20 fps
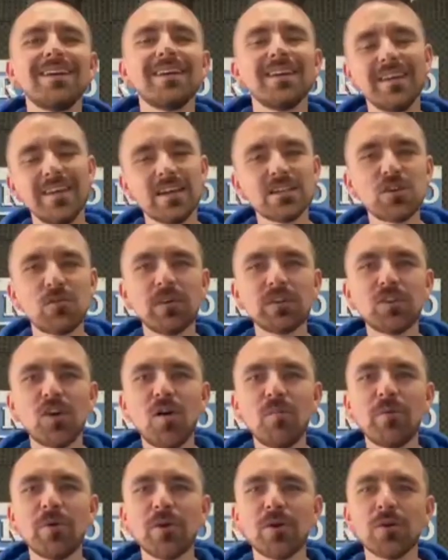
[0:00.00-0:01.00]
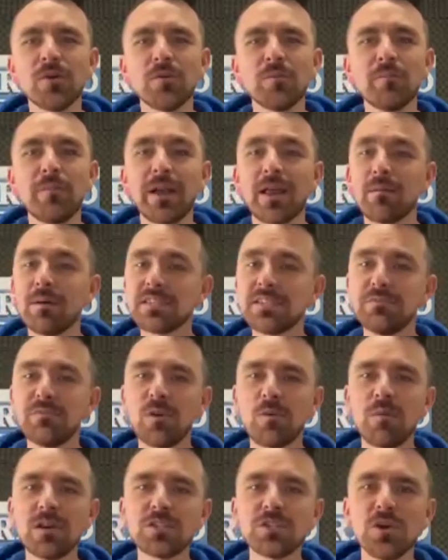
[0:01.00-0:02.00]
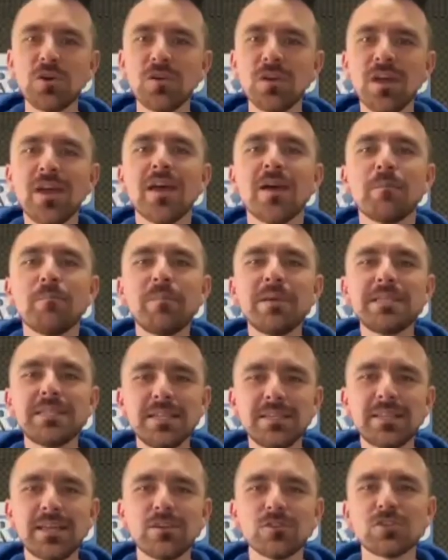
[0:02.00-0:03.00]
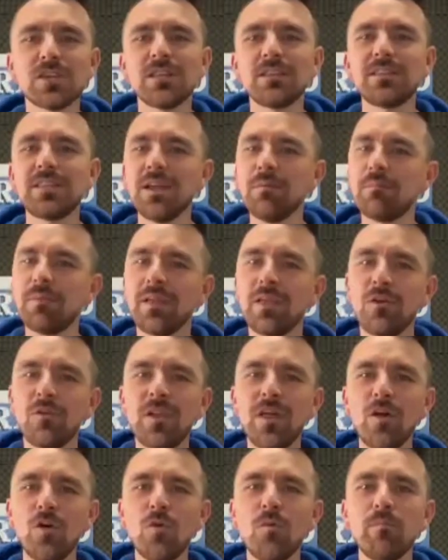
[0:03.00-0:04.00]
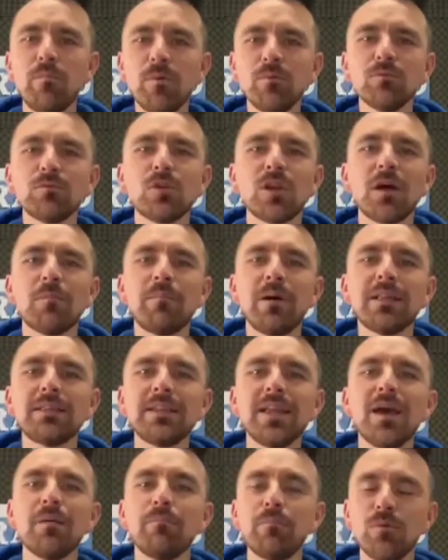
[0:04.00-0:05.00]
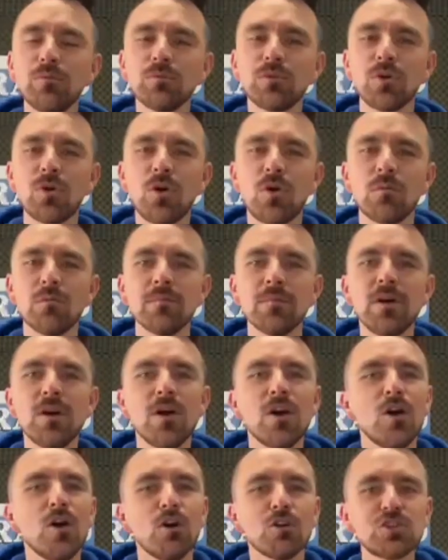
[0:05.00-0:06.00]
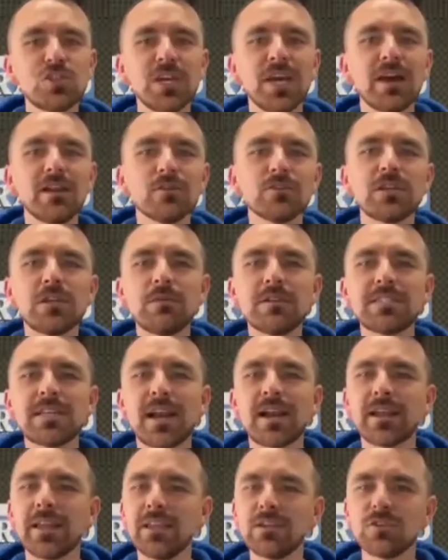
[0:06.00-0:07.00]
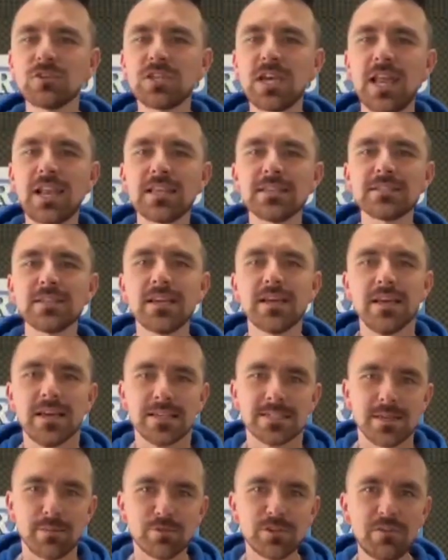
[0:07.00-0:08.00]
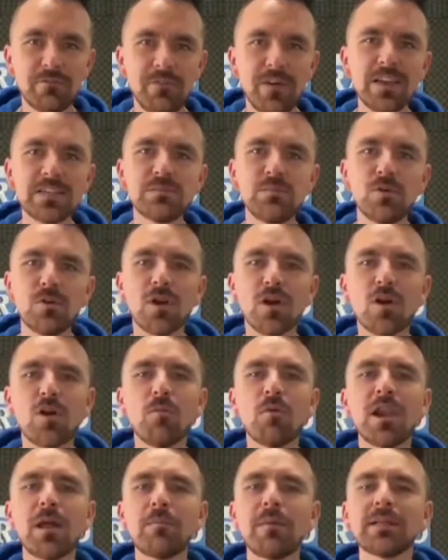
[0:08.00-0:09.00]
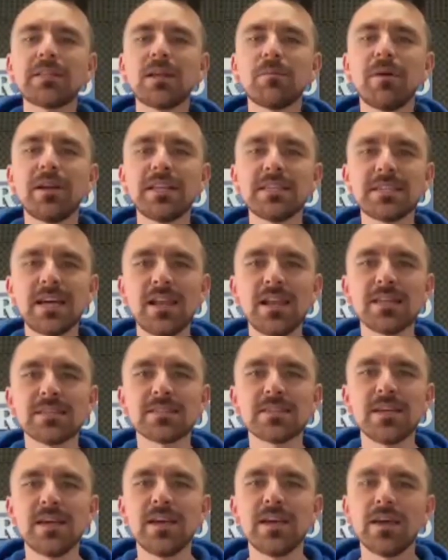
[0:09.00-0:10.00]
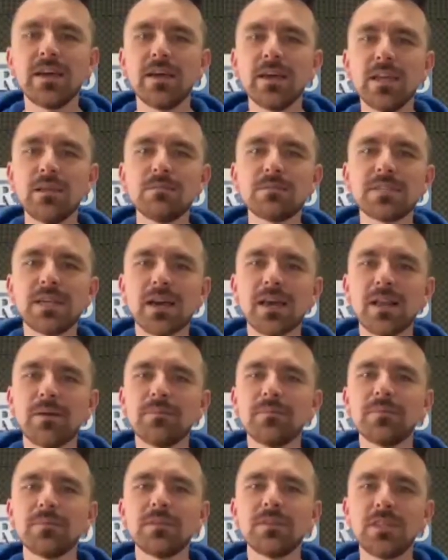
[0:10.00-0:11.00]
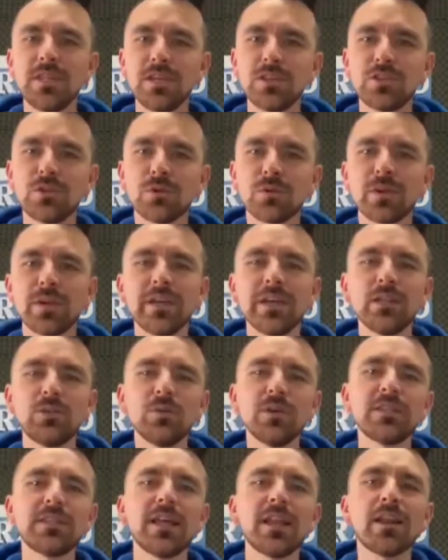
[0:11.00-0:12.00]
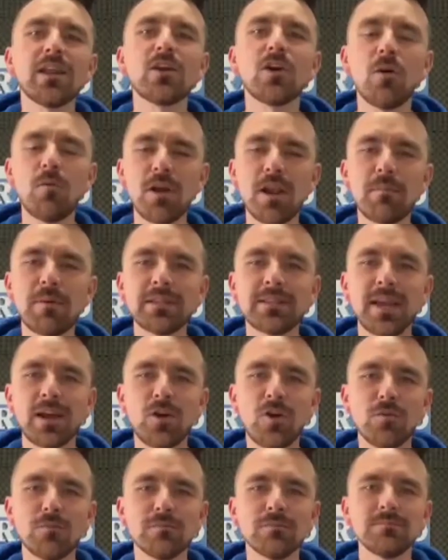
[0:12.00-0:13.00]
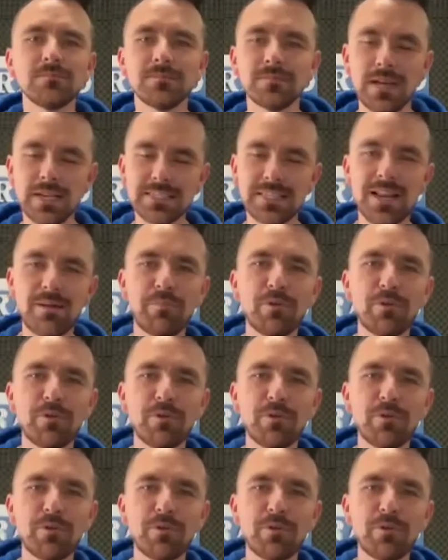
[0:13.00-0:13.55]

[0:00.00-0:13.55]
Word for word: Y eso fue todo por hoy. Para más información, visítenos en www.lapatria.com o síganos en nuestras redes sociales Estamos en Facebook como La Patria Manizales, Instagram, TikTok y Twitter como La Patria Com. Hasta la